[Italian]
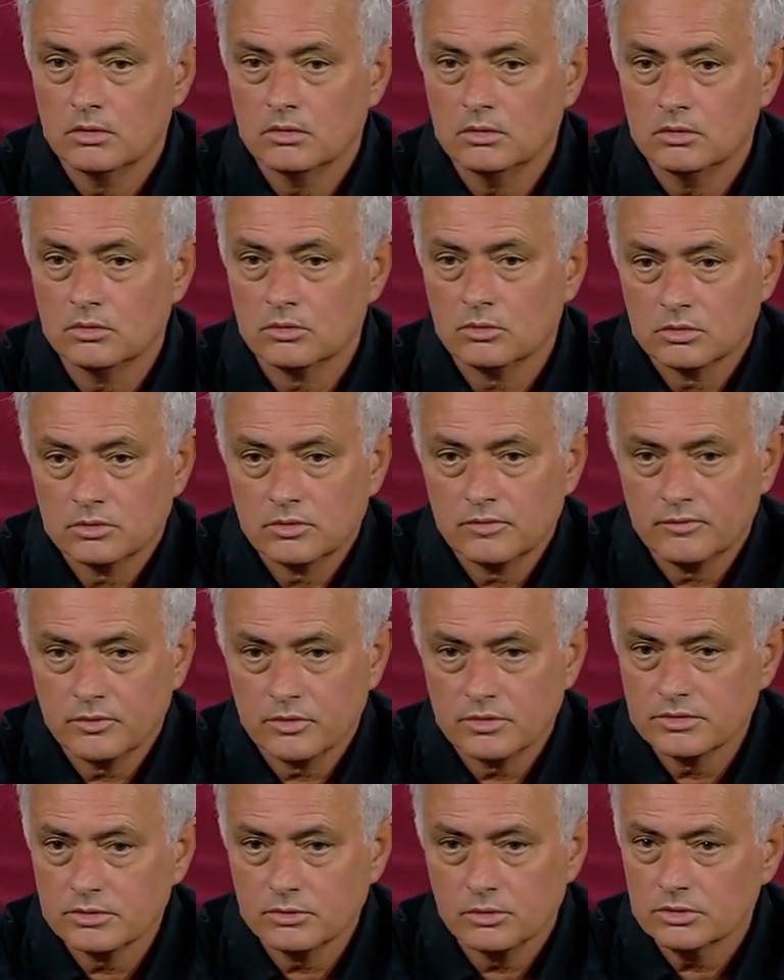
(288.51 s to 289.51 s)
E contro
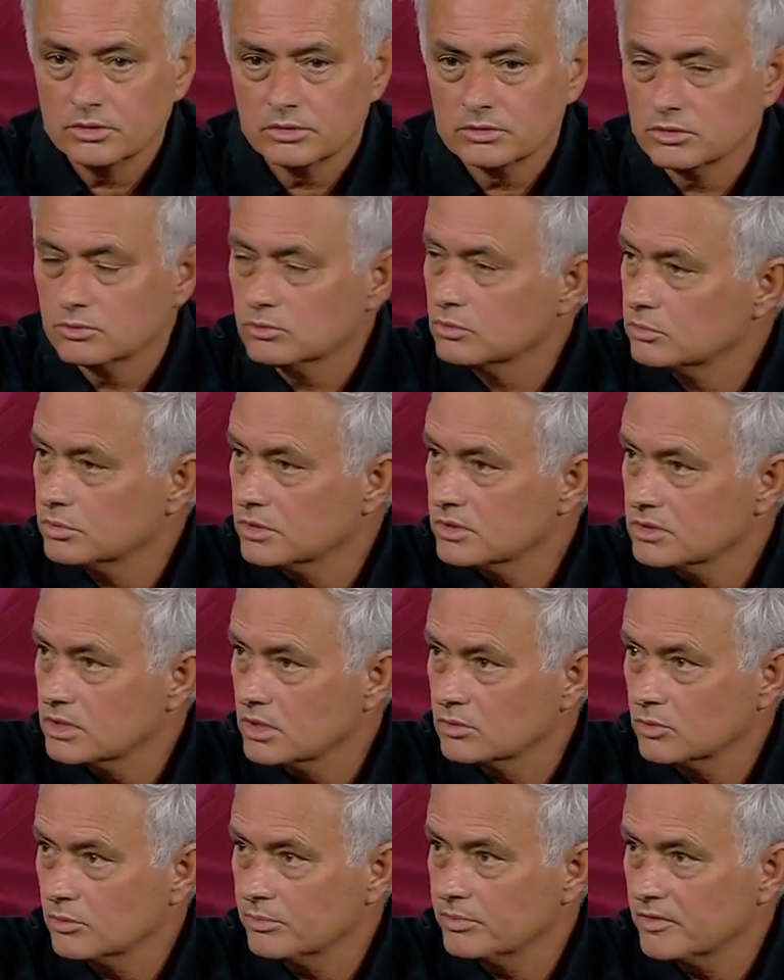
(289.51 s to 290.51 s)
Frosinone in tutto è
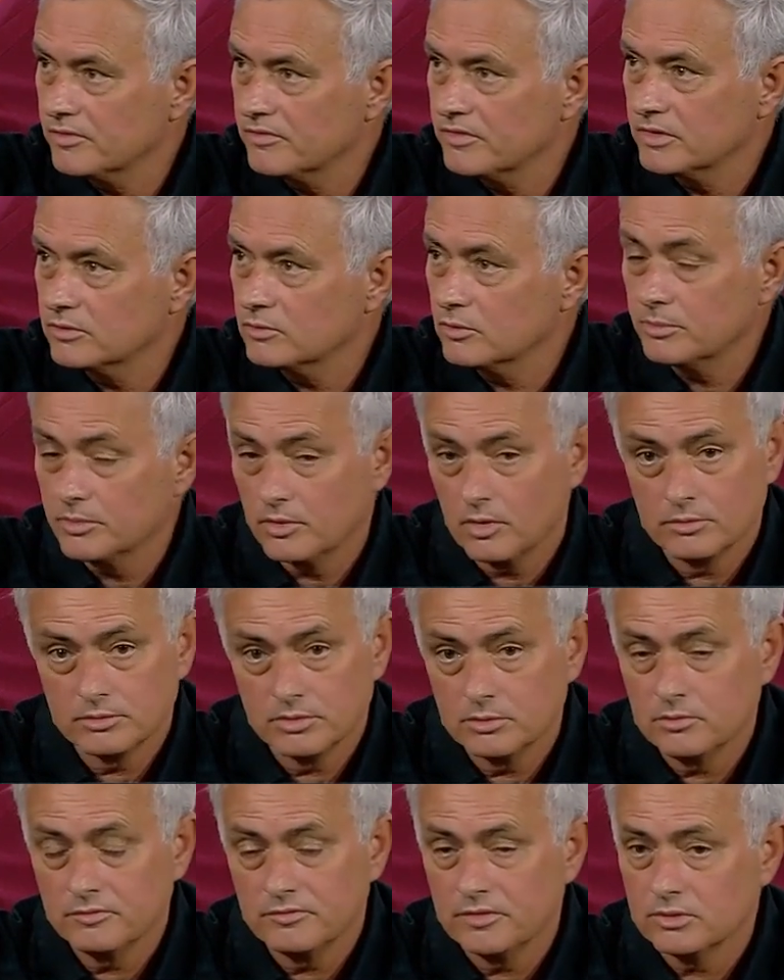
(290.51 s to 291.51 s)
stato perfetto, però
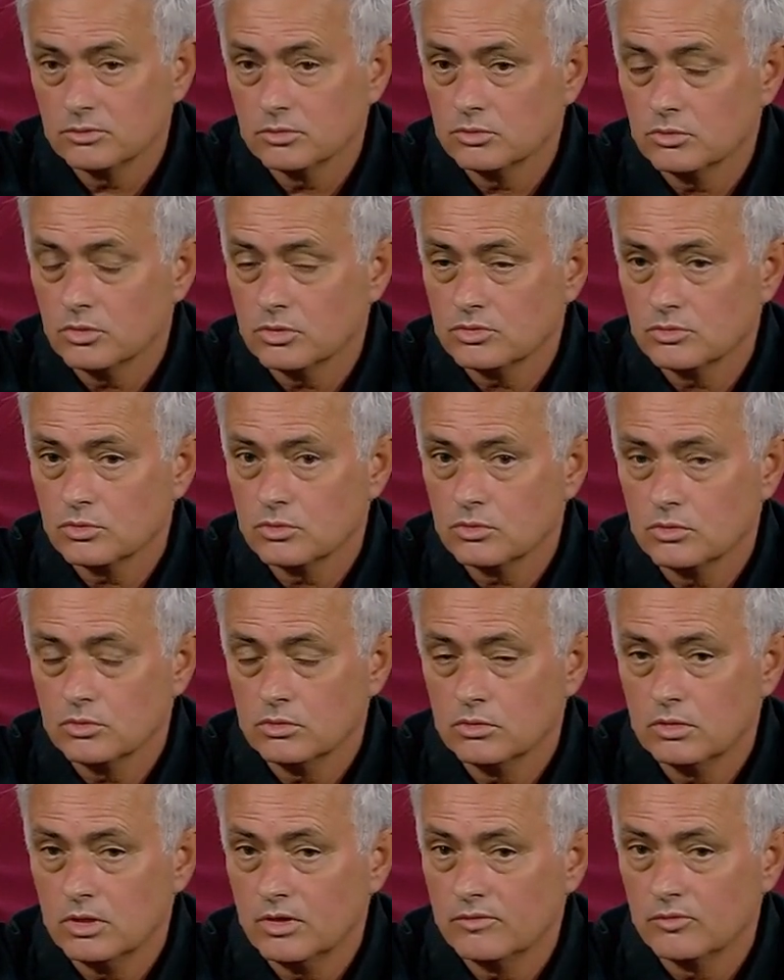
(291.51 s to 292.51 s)
abbiamo fatto il
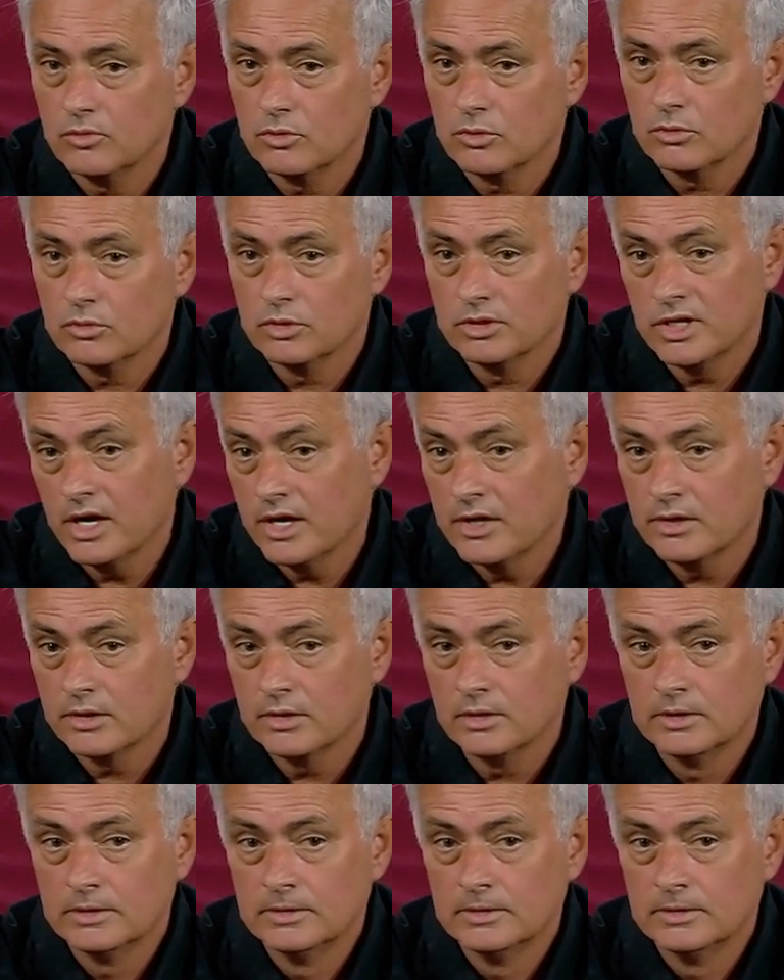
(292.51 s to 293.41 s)
nostro lavoro ieri.